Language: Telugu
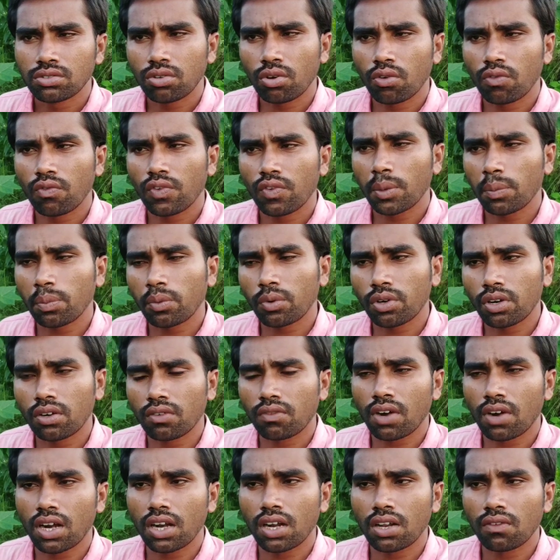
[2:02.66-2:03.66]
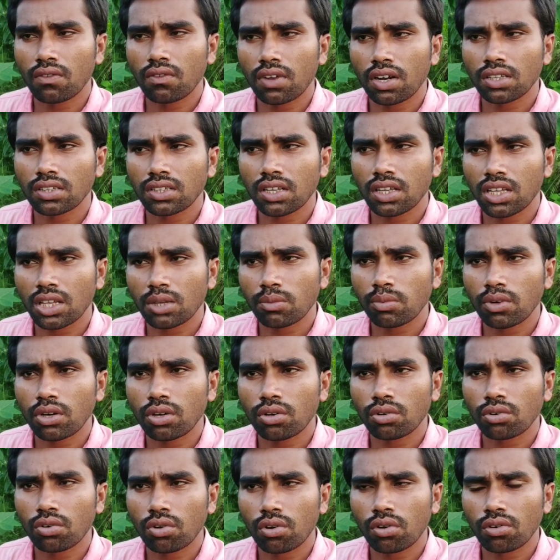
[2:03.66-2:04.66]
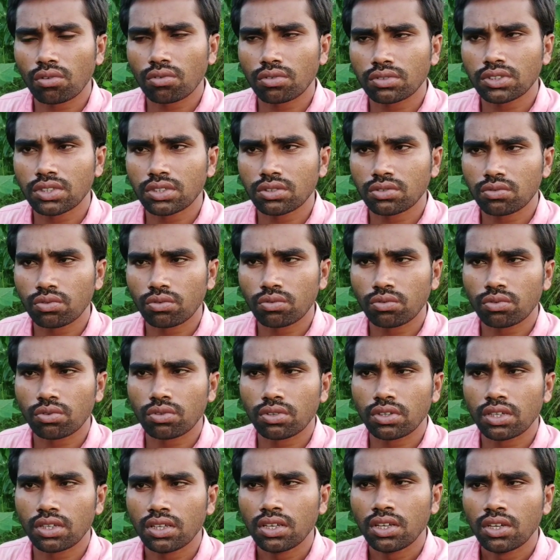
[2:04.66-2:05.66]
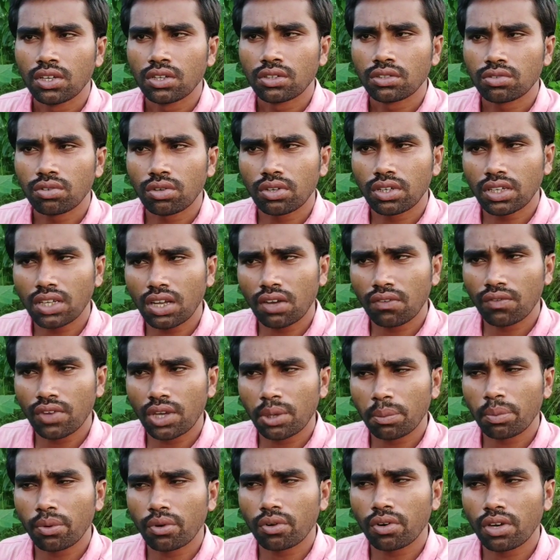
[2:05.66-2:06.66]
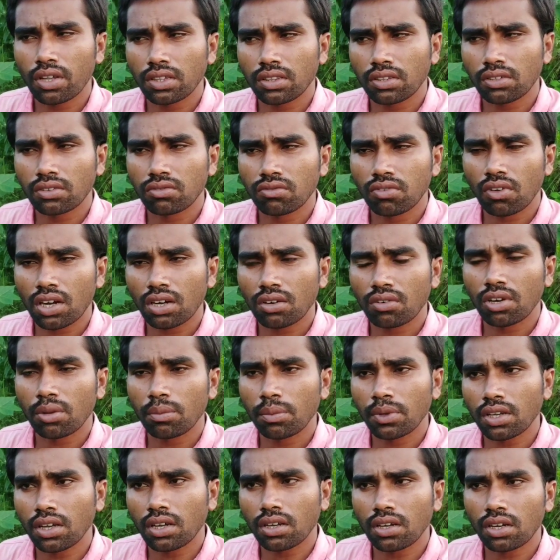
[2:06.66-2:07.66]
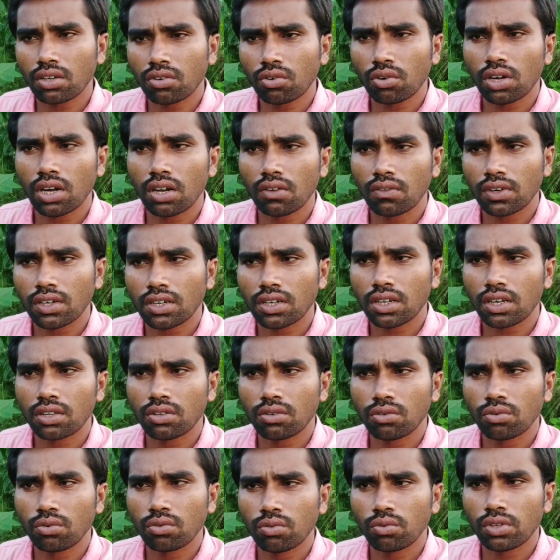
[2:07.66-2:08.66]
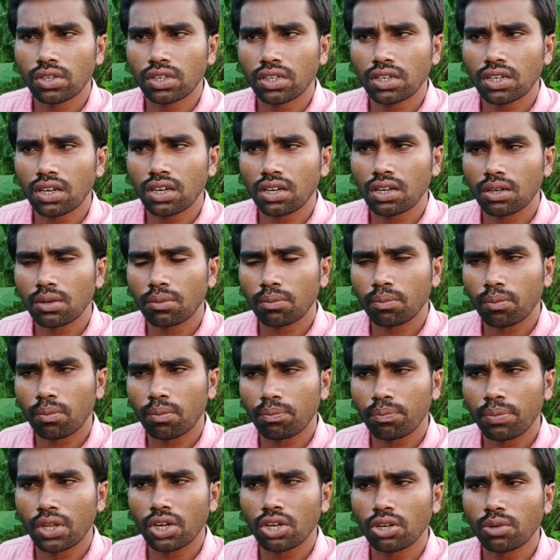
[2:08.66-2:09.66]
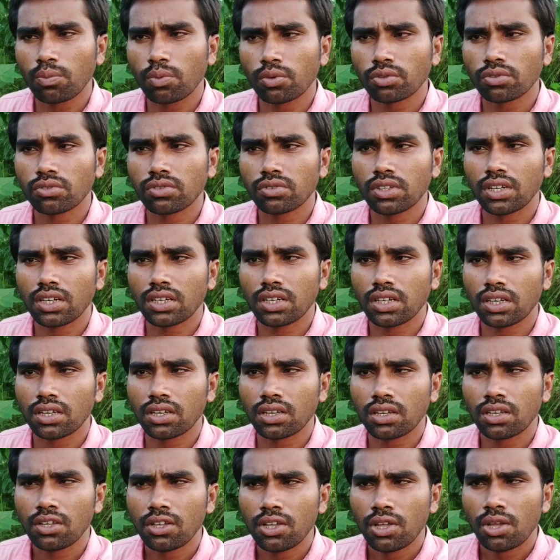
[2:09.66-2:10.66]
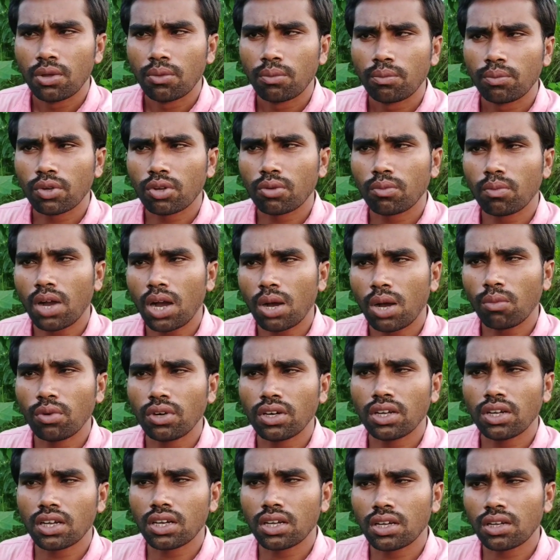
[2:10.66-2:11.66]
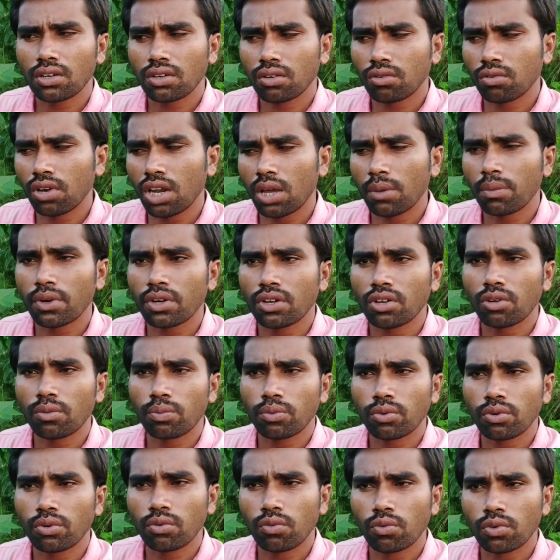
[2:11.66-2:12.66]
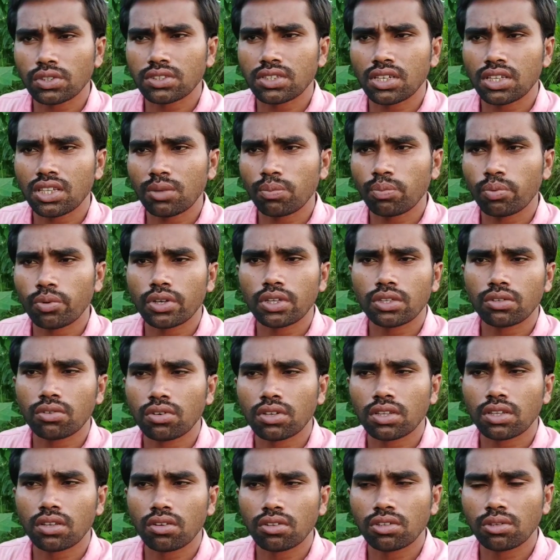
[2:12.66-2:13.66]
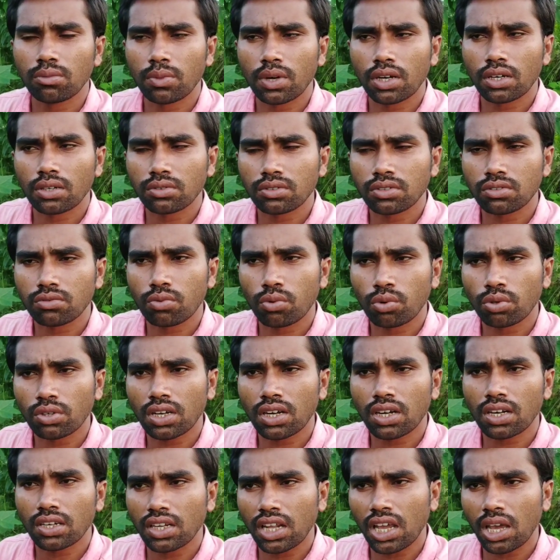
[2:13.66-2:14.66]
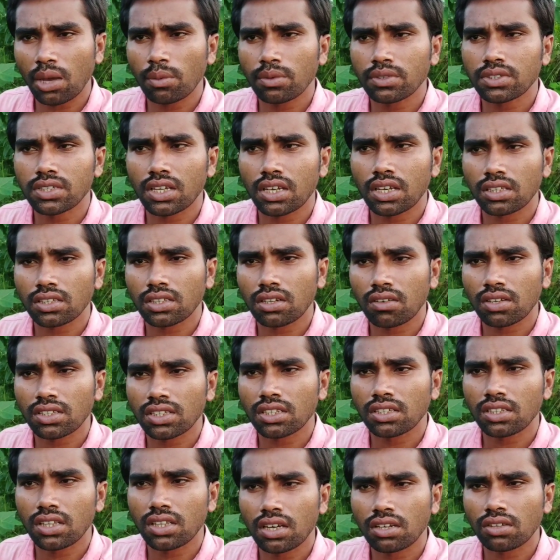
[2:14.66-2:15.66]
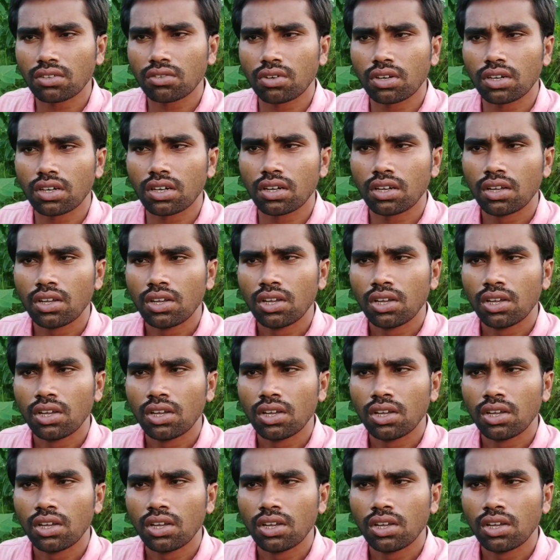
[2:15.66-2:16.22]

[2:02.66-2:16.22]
సో వేప నూనె వాడడం వల్ల దాదాపు కంట్రోల్లోకి వచ్చేస్తూ ఉంటుంది సో ఇంకా వేప నూనె ద్వారా కూడా మీకు కంట్రోల్ అవ్వట్లేదు ఇంకా పెరిగిపోతుంది అంటే మీకు మామూలుగా గులాబీ రంగు పురుగు వచ్చేది పోయేది కూడా తెలియదు మనకు టోటల్గా డ్యామేజ్ అయిన తర్వాతనే దానికి